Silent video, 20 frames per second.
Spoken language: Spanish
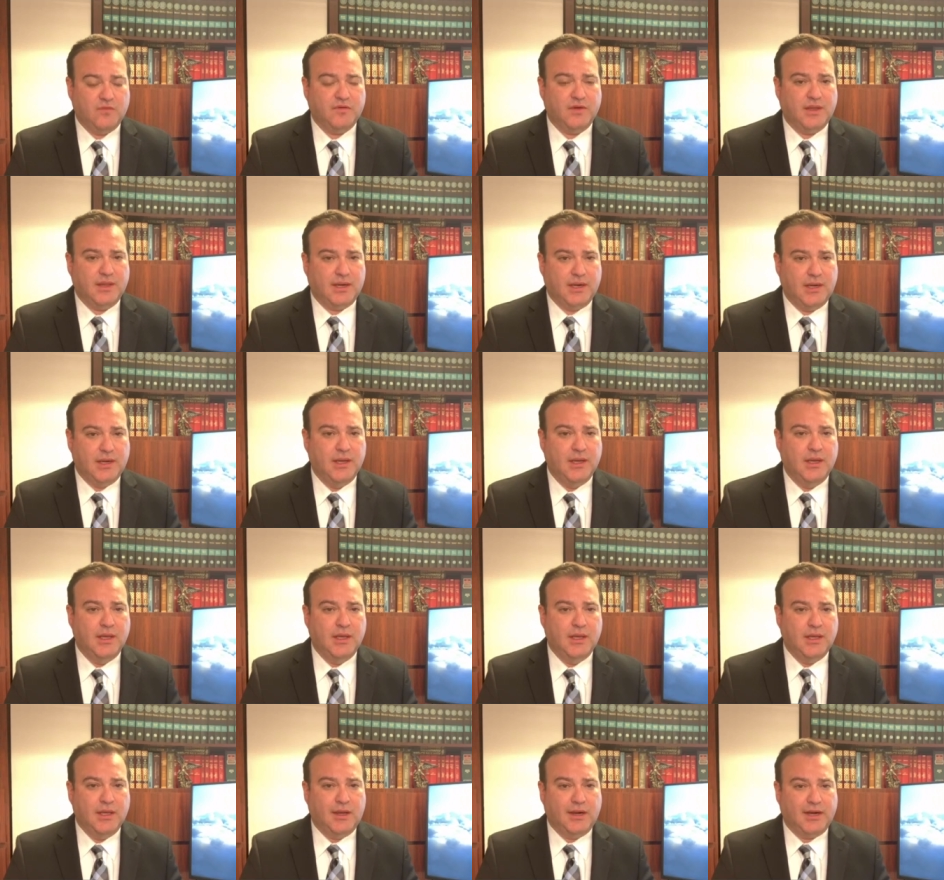federal
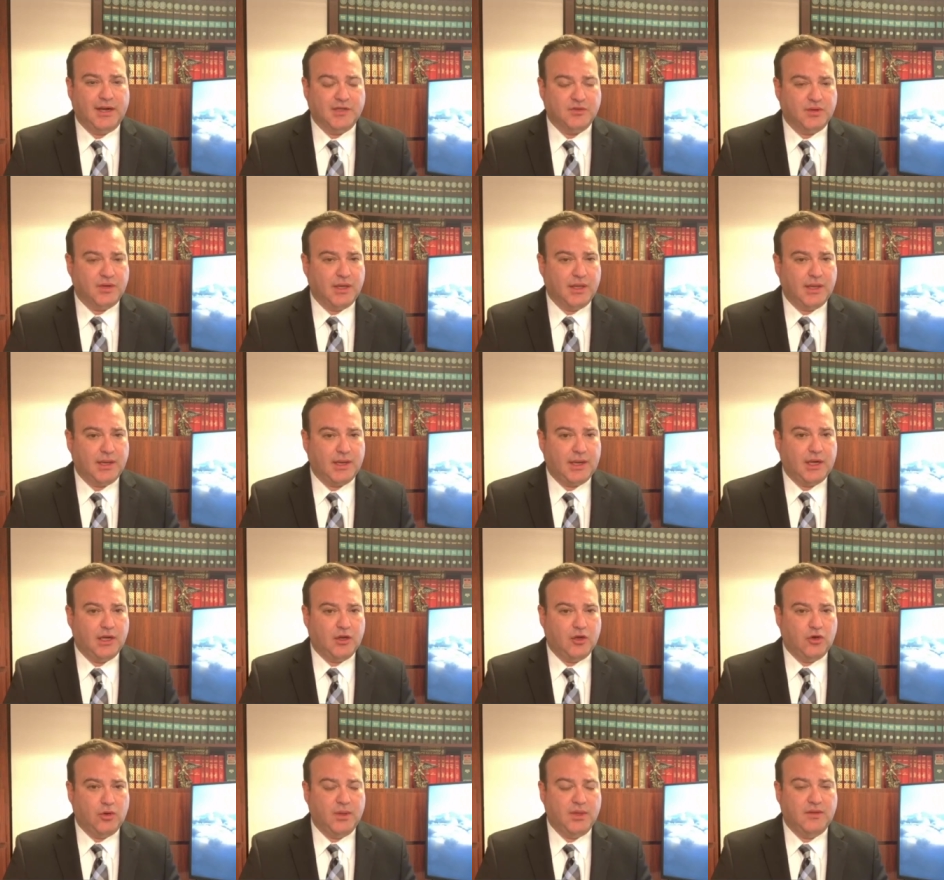relacionada
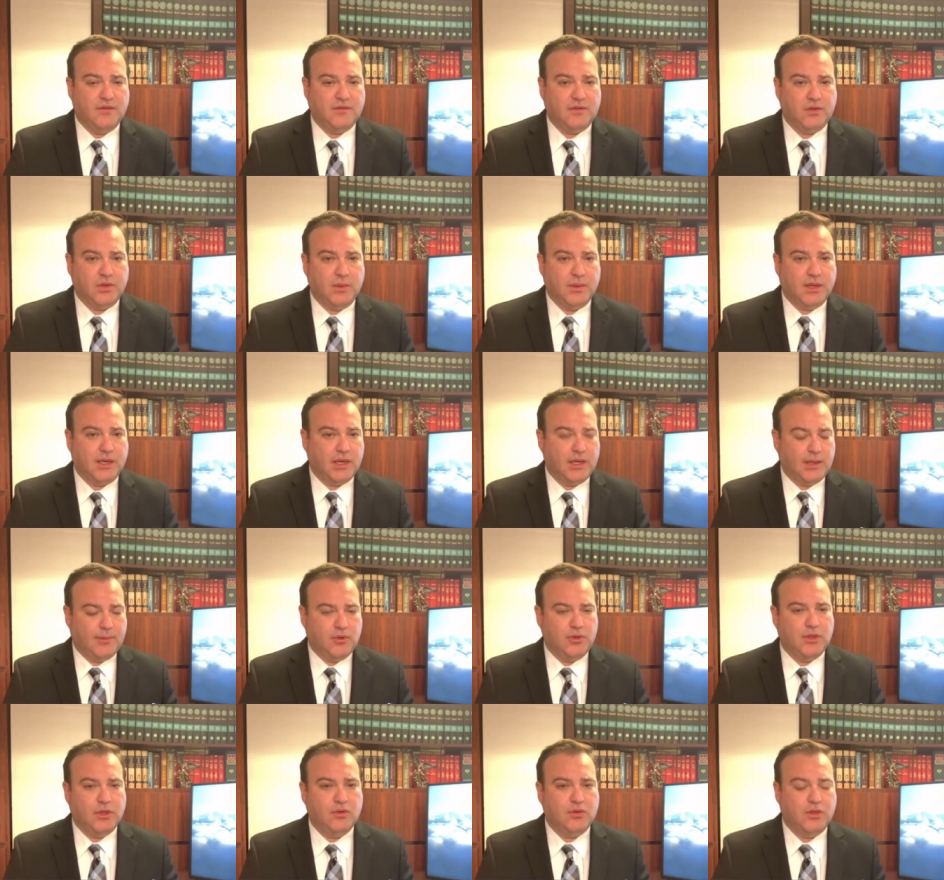al COVID-19, que la
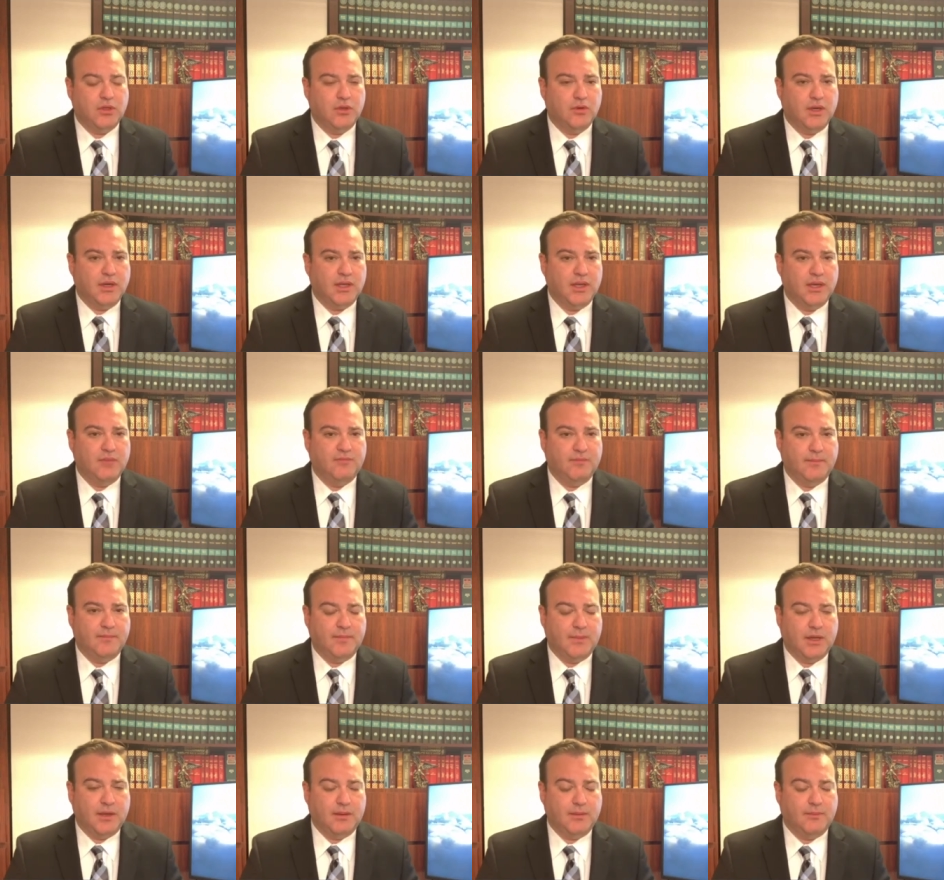hemos discutido aquí en,
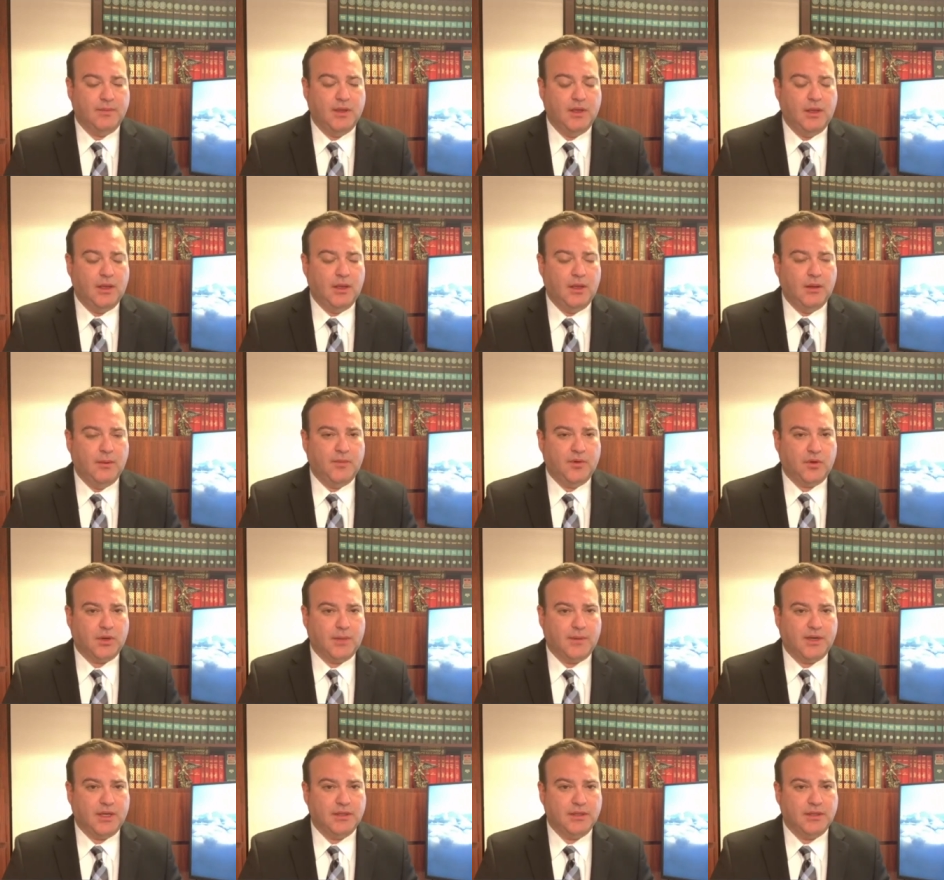programas